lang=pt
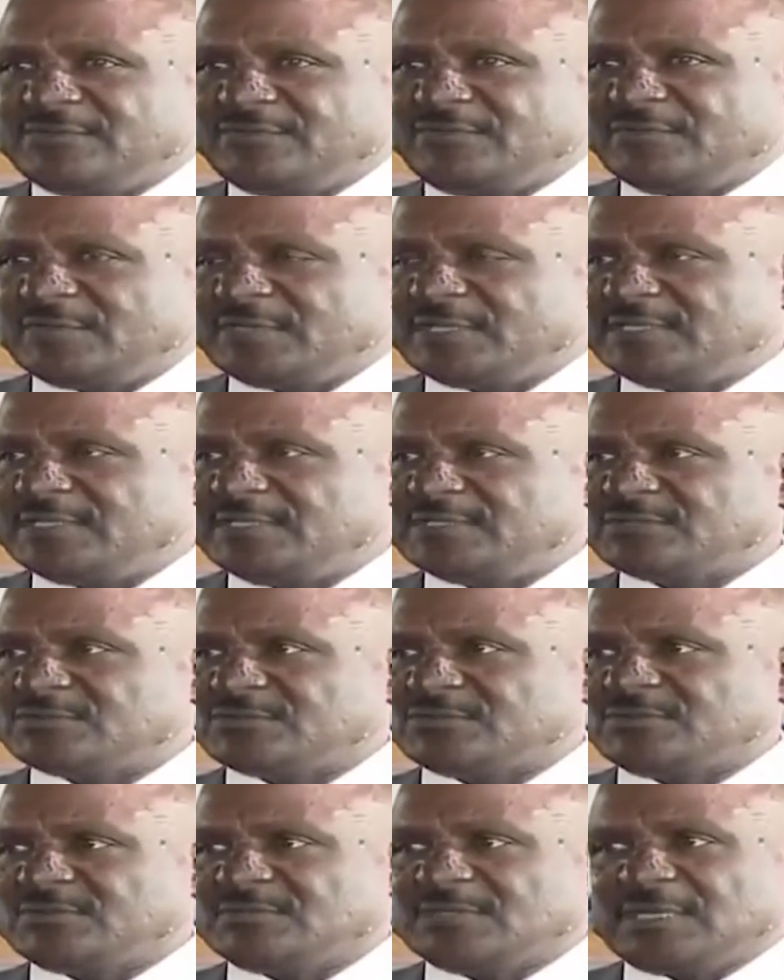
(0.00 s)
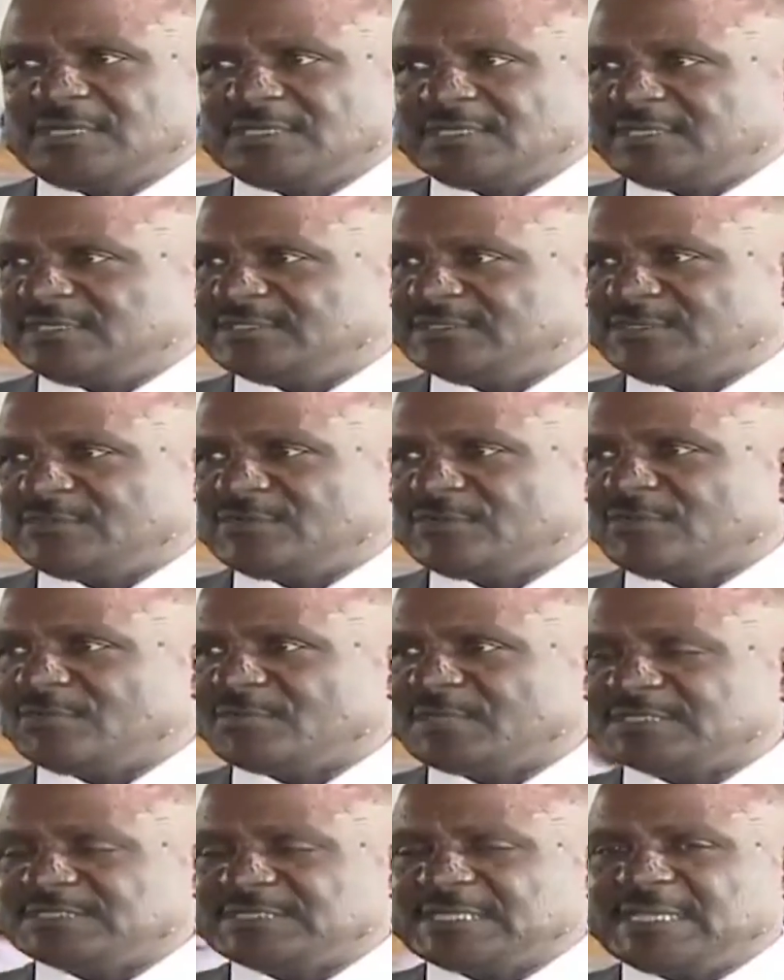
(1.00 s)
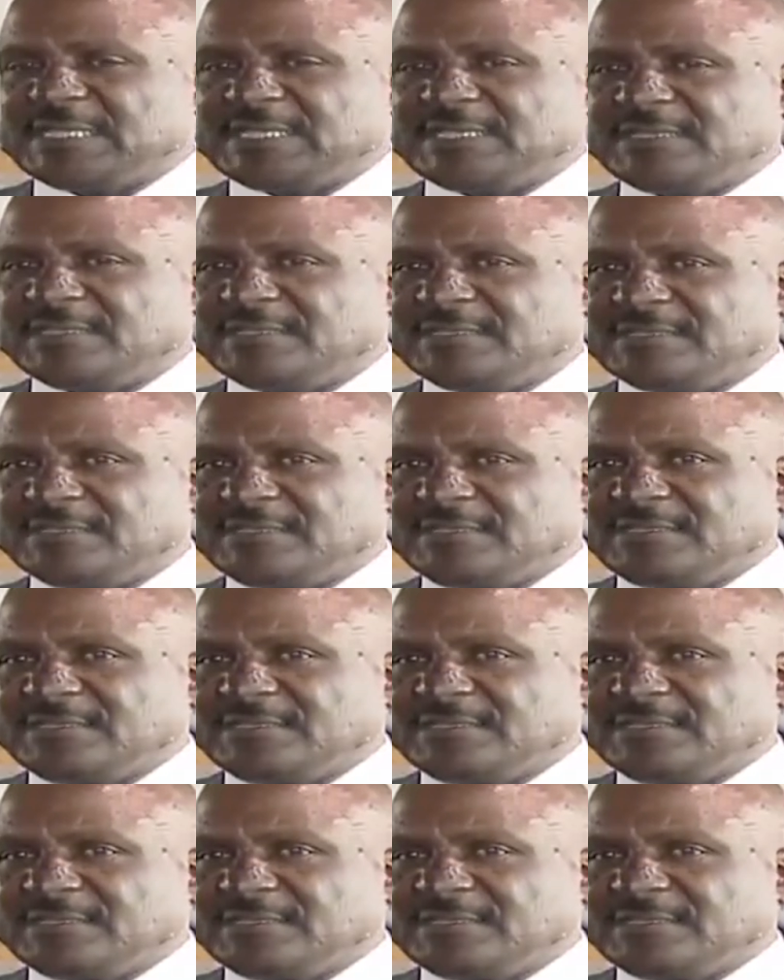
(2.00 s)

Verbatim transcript: fora disso, a crise econômica está aí.